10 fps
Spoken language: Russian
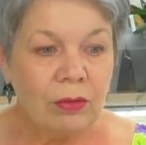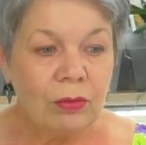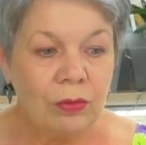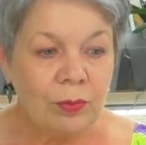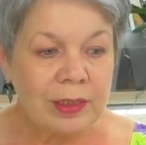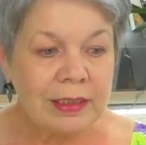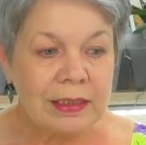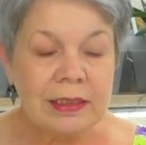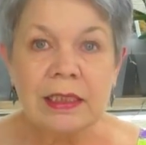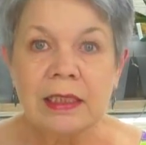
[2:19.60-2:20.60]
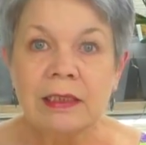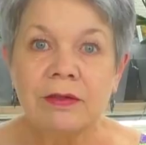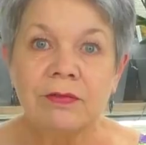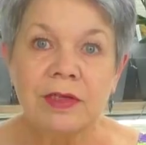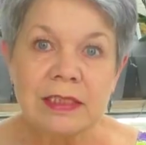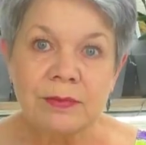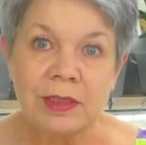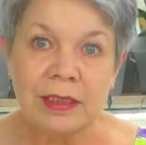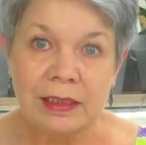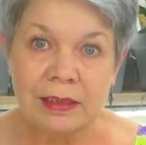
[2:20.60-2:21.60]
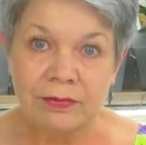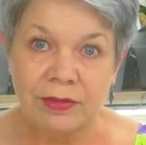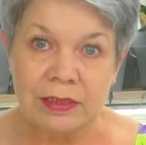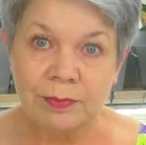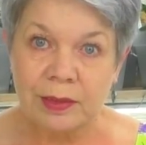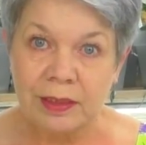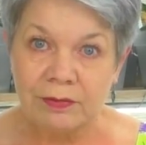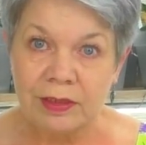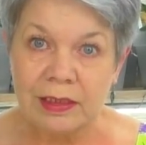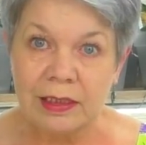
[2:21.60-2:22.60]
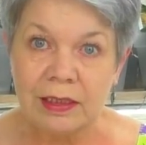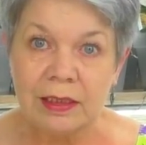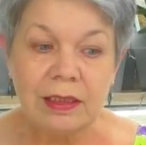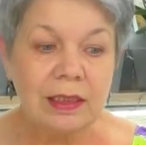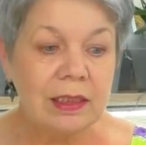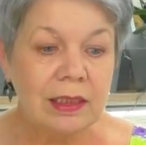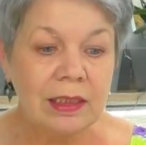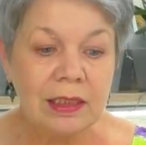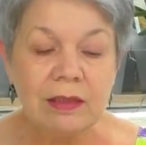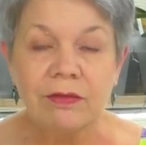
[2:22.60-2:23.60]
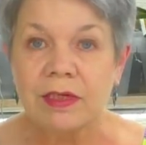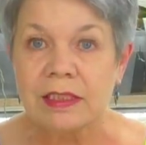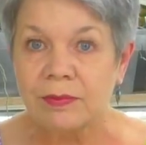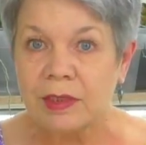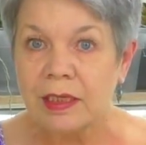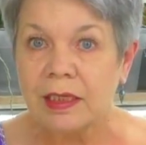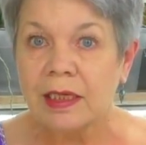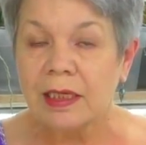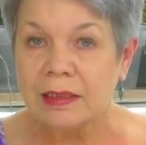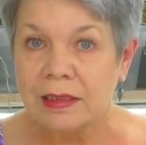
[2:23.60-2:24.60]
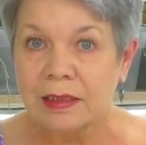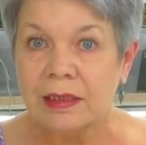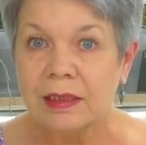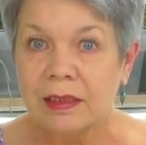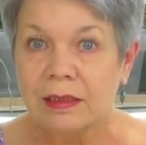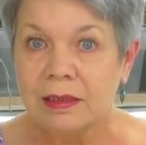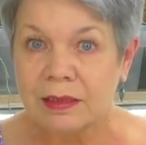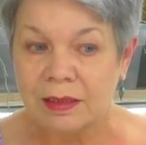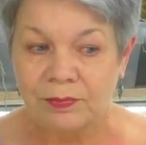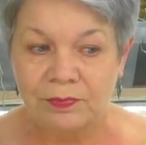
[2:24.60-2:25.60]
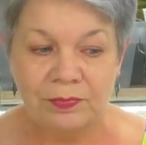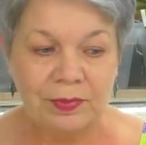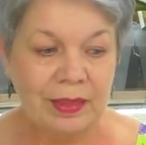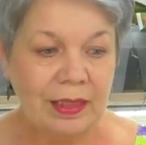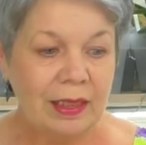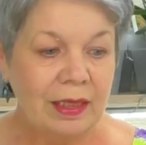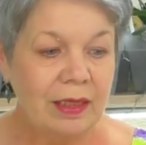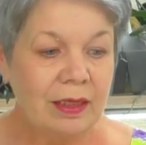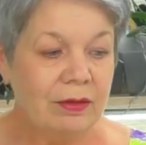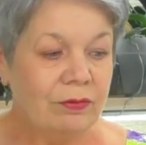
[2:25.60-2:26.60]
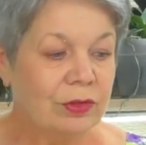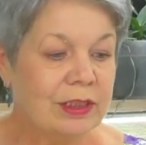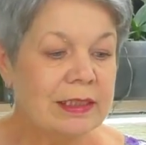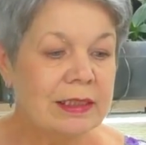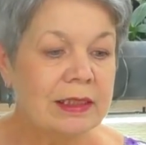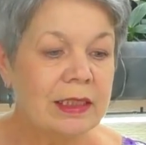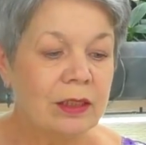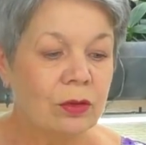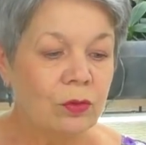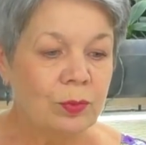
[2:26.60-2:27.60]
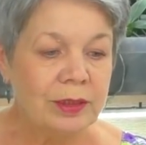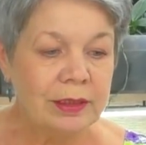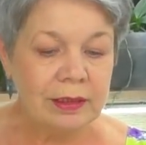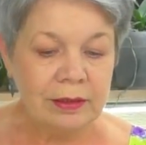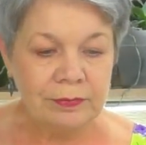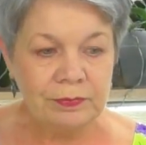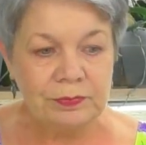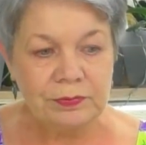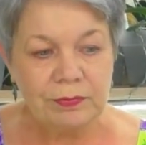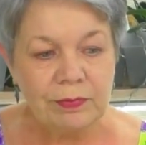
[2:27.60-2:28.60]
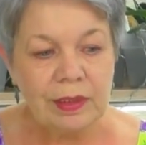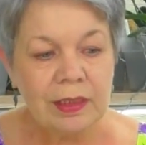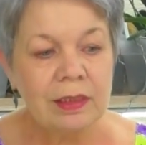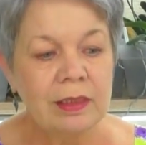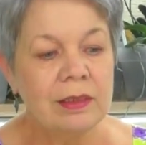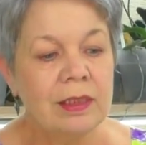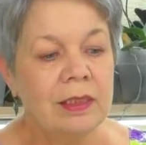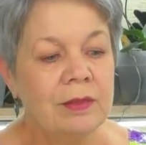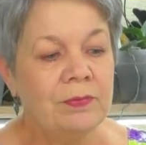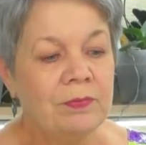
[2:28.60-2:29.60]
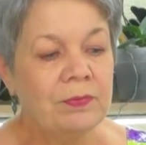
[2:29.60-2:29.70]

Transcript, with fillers: об орхидеях в размере 2,5 и в размере 1,7. Вот эти три крупных орхидеи.